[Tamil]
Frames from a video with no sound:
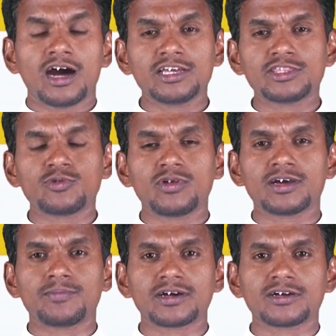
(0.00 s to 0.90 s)

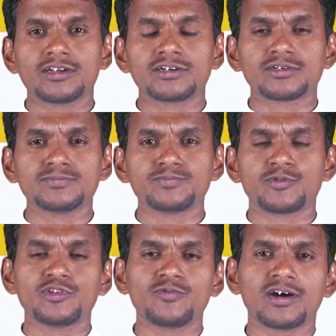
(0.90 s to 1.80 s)
அனைத்துலக மக்களுக்கும்
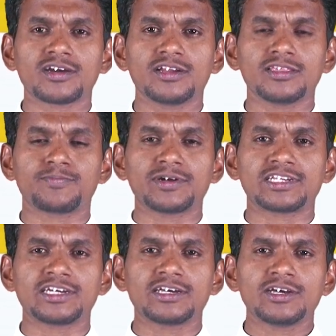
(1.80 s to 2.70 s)
பொதுவாக
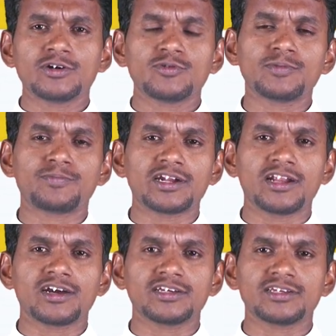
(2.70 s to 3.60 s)
எழுதப்பட்ட ஒரு
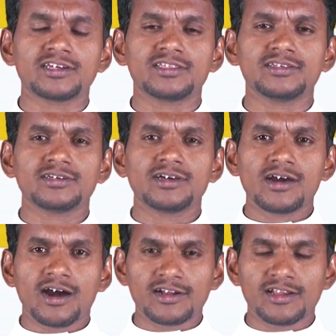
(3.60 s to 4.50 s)
பாடலாக இருக்கிறது
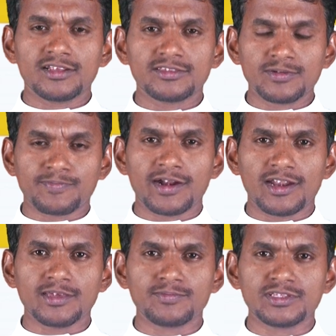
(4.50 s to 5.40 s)
ஆனால்
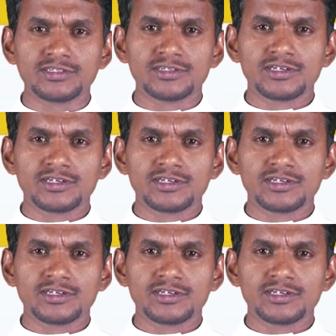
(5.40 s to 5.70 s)
திருப்பாடல் ஐம்பது